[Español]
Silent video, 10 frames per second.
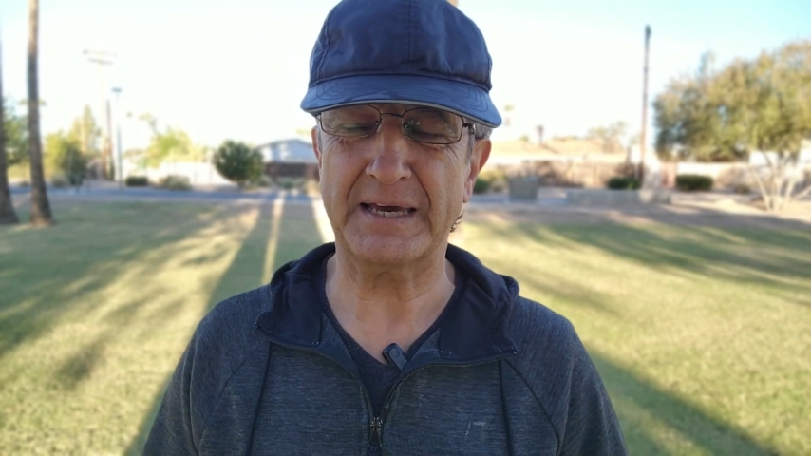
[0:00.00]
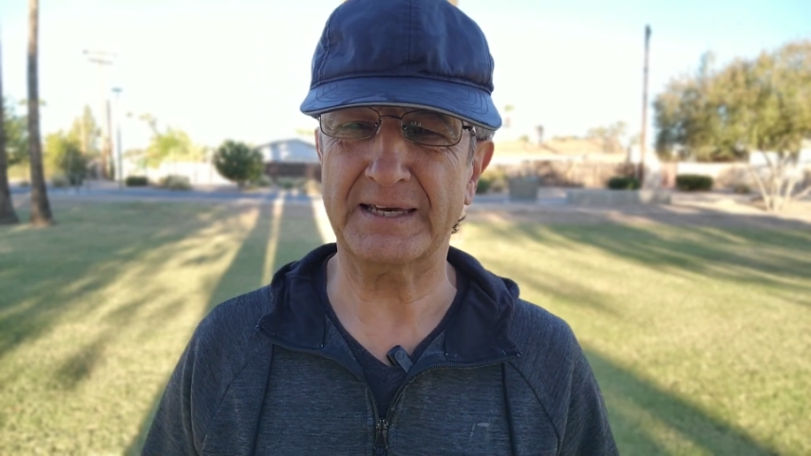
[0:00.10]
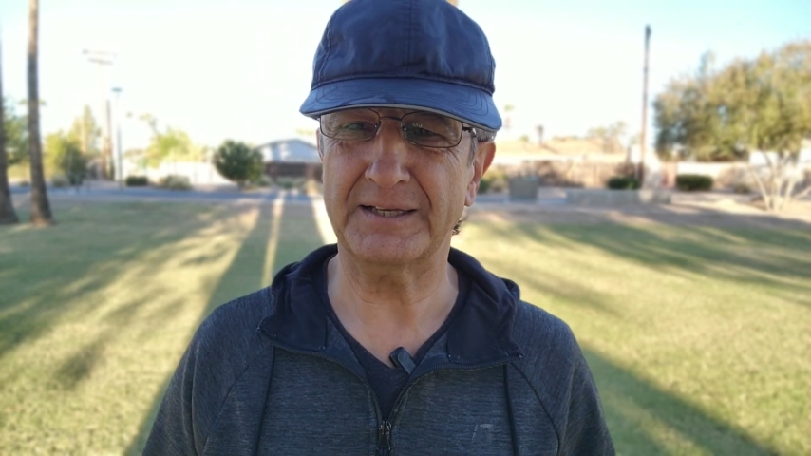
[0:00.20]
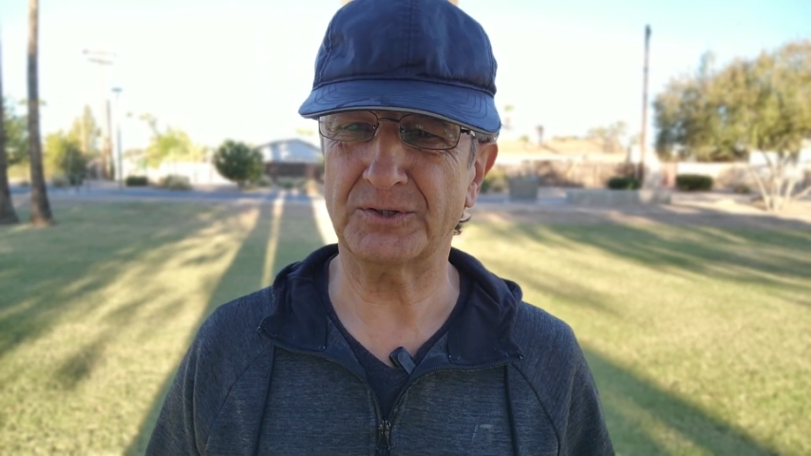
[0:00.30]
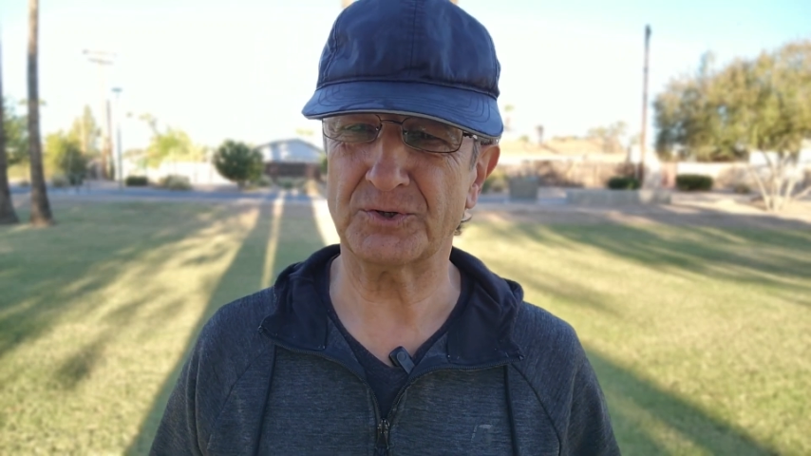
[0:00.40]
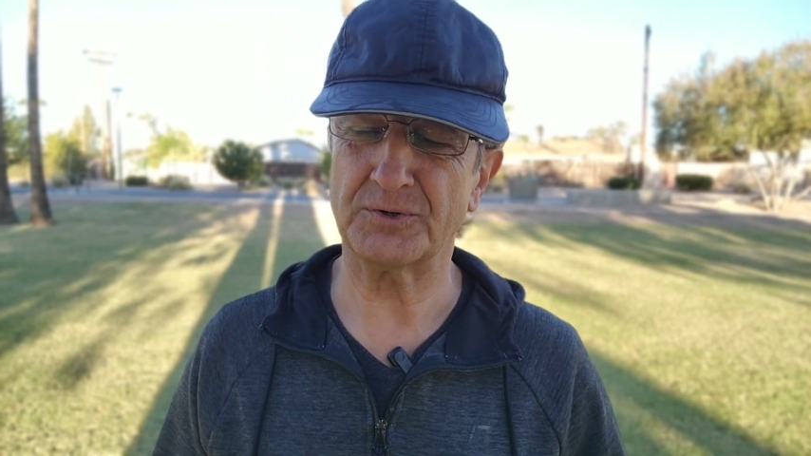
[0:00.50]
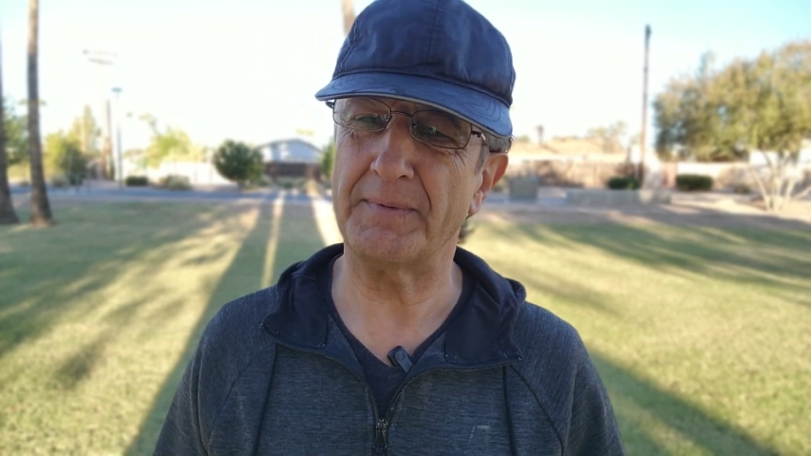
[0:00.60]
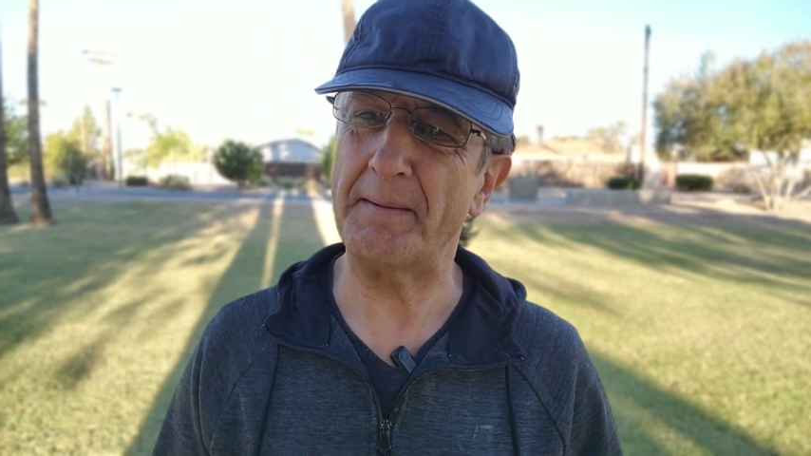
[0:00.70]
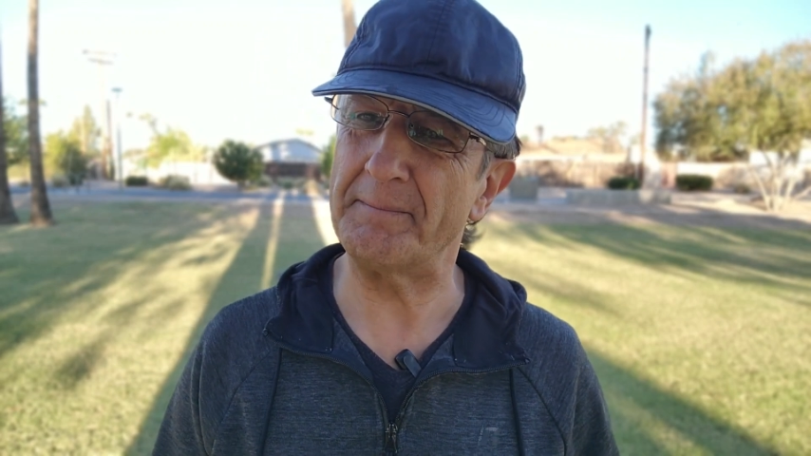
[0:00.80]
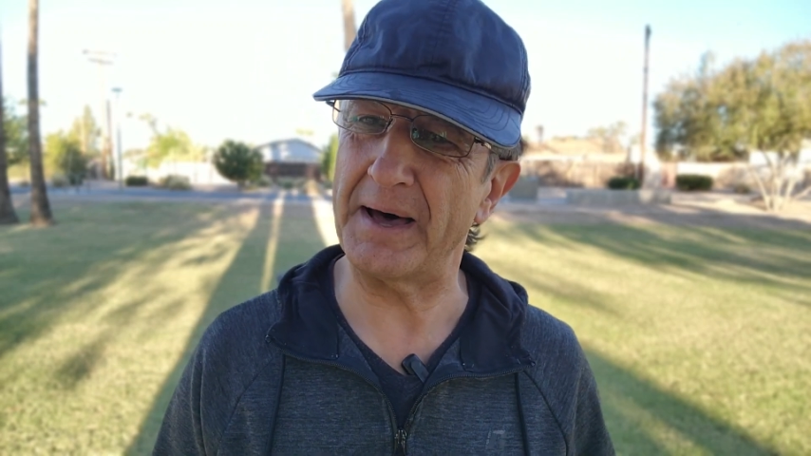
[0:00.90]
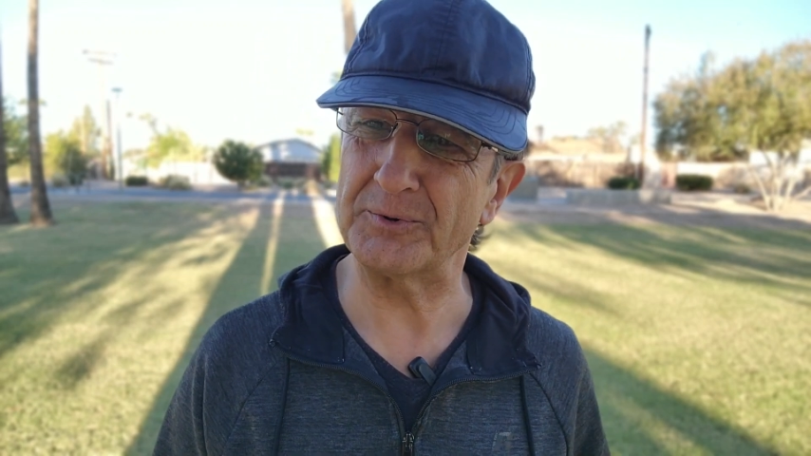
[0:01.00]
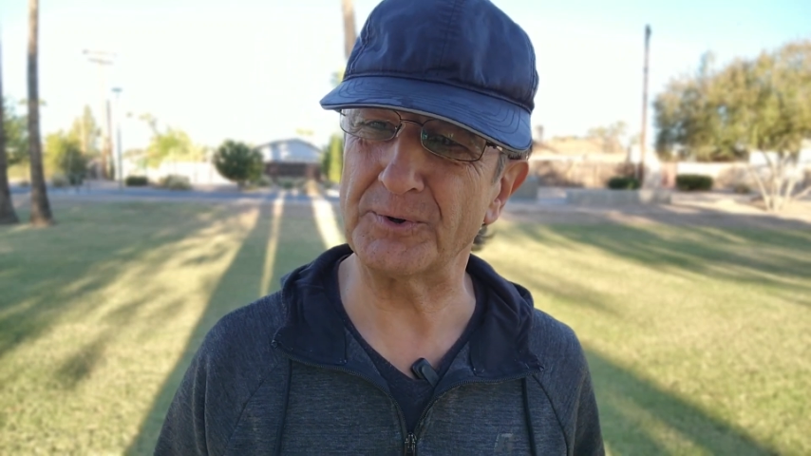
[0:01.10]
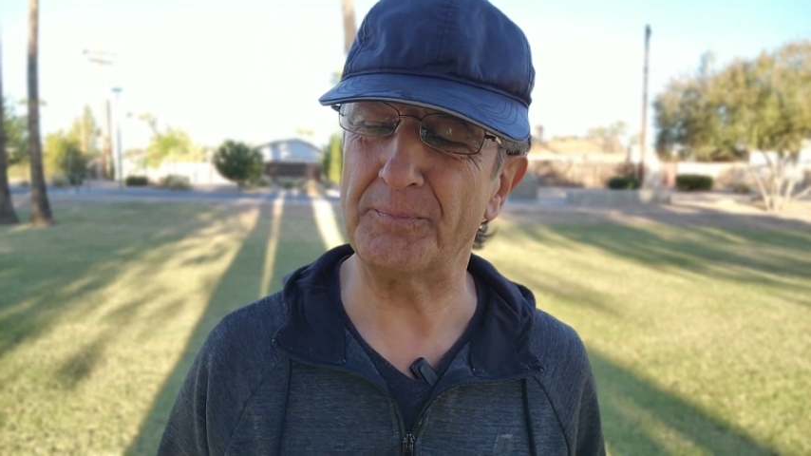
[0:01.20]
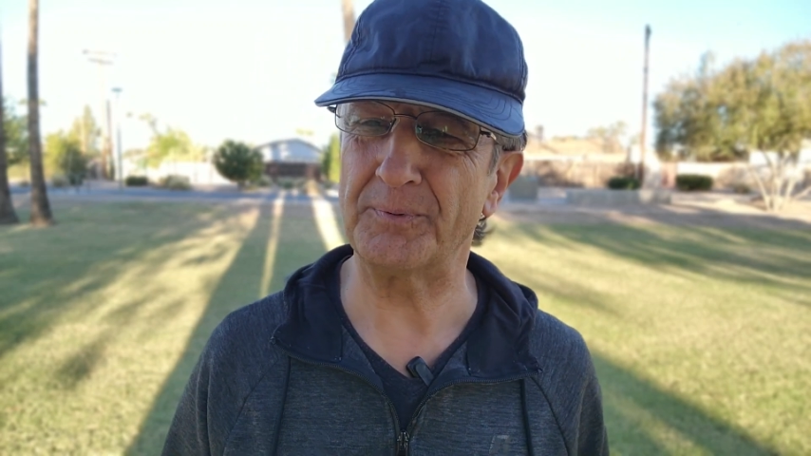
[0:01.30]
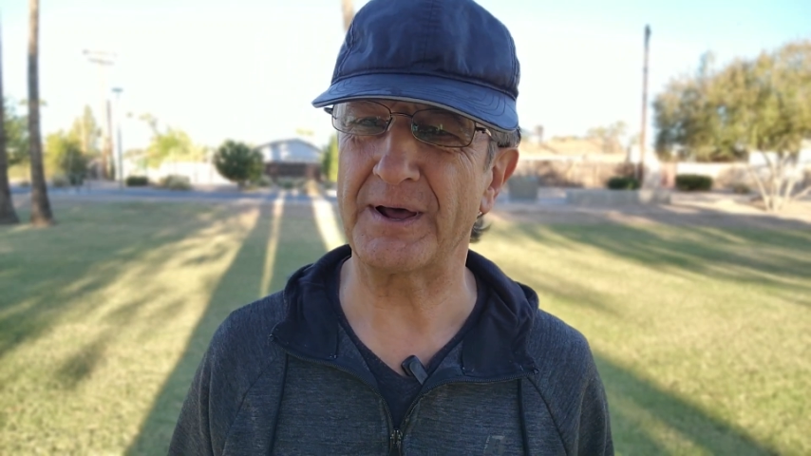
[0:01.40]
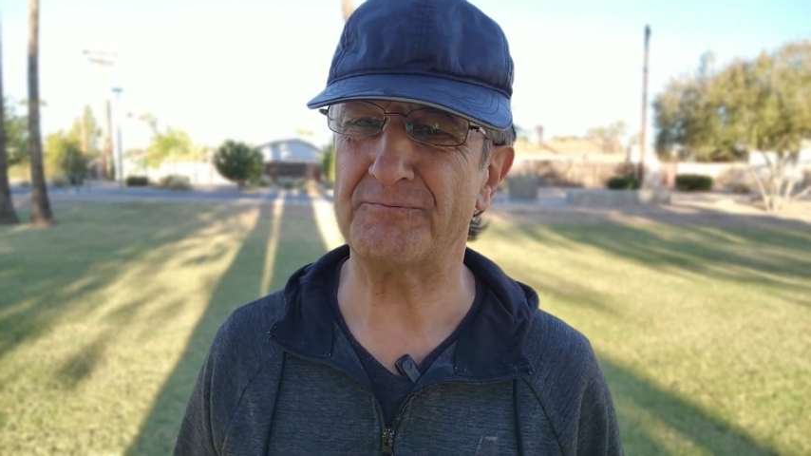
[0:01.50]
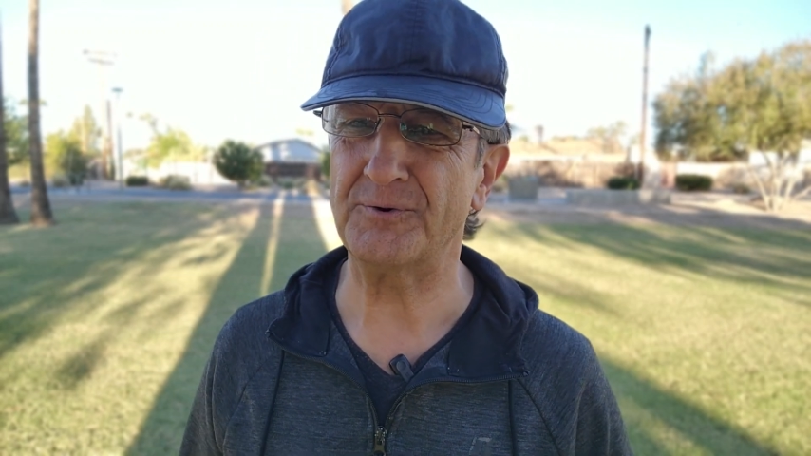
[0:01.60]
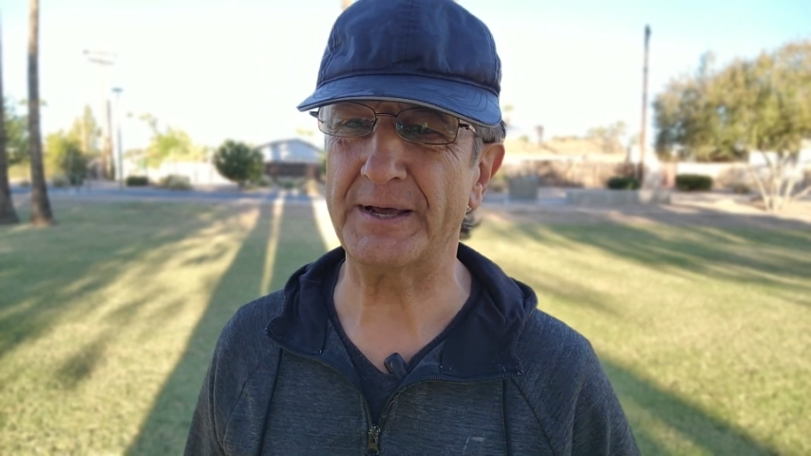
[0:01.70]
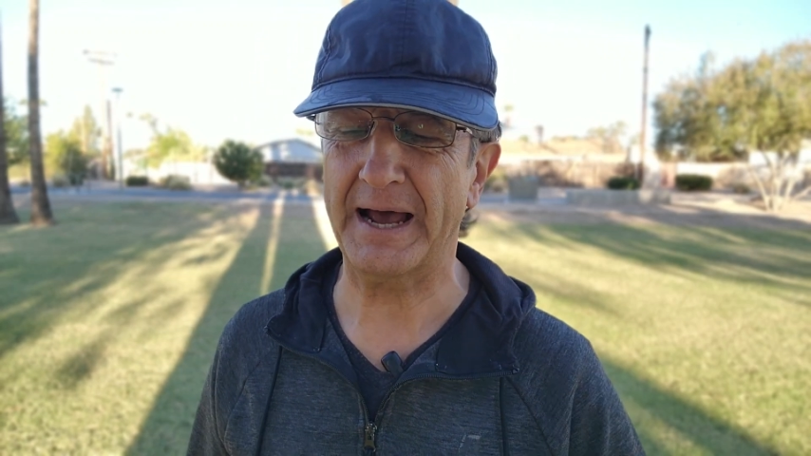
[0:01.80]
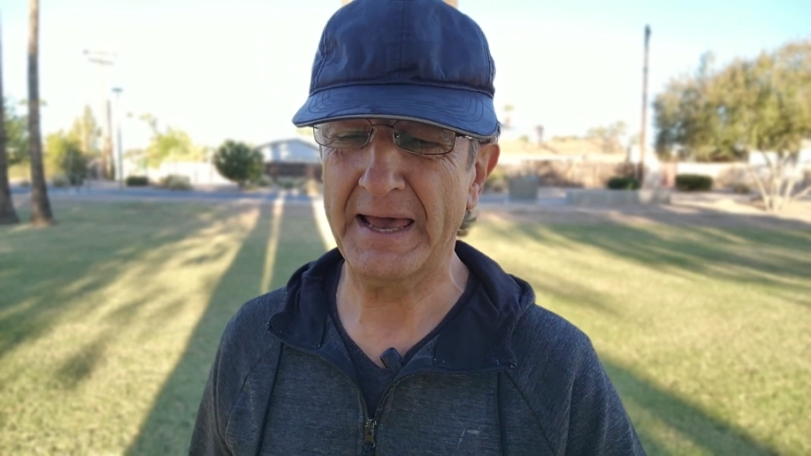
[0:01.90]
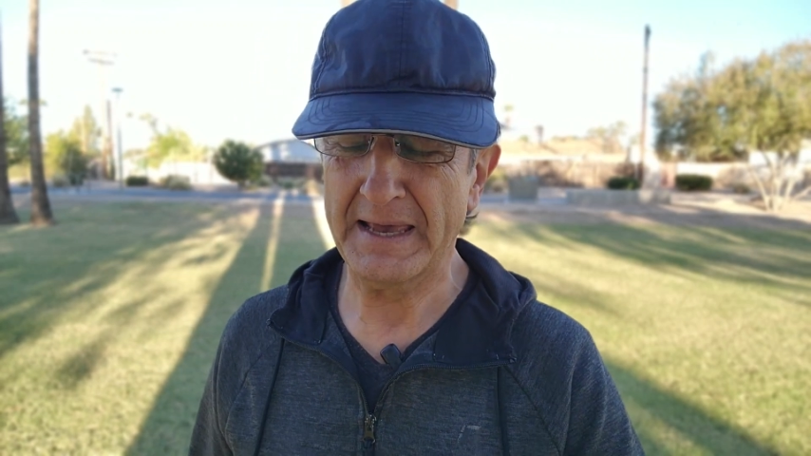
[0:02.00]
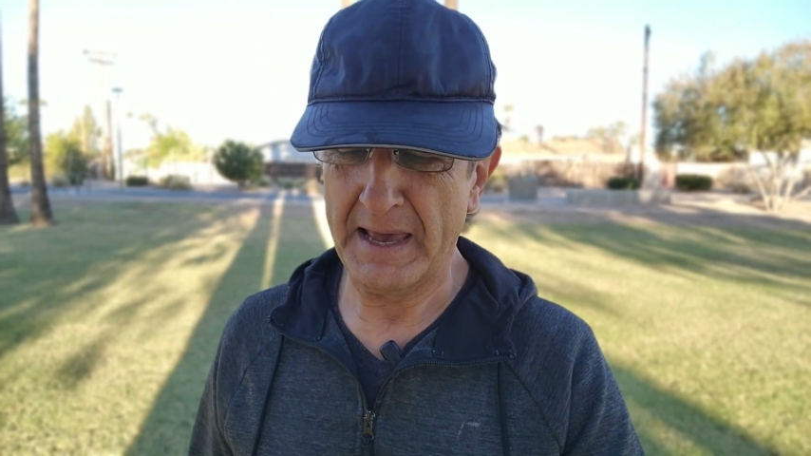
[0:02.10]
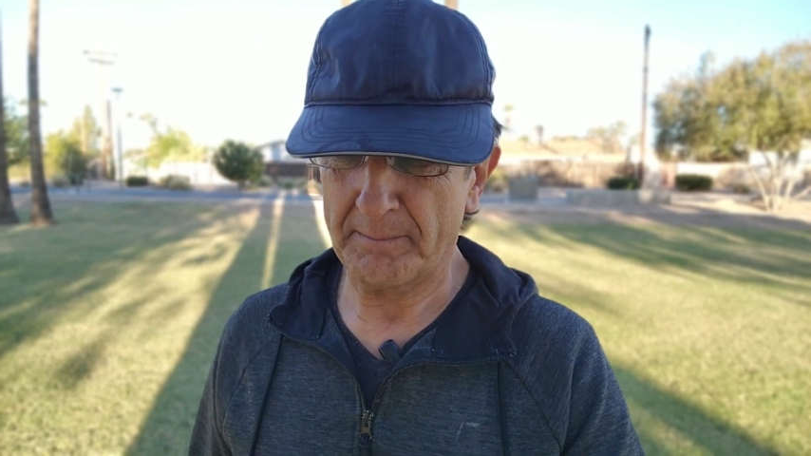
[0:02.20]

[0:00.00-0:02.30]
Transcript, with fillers: viejitos o más maduros por afuera,